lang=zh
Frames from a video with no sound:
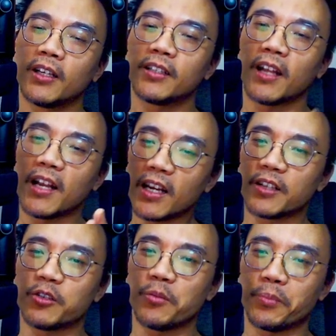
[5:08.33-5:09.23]
那那个
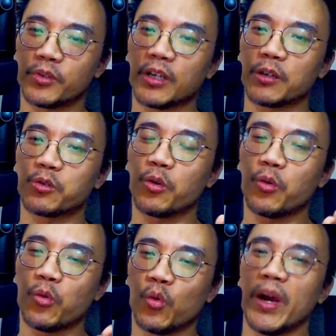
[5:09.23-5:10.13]
就不叫做
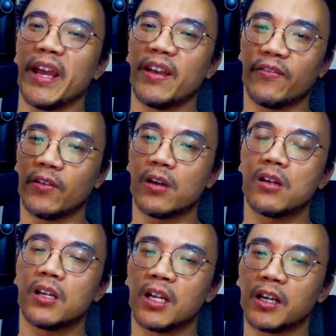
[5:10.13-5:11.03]
wave，
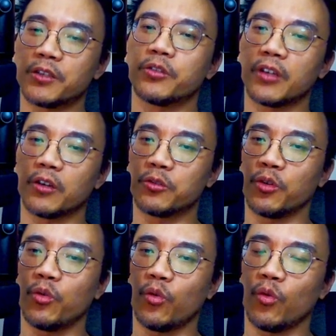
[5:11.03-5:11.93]
那个就叫做
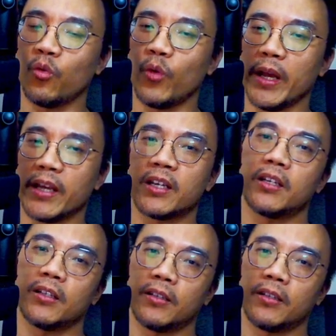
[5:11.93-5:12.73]
wake。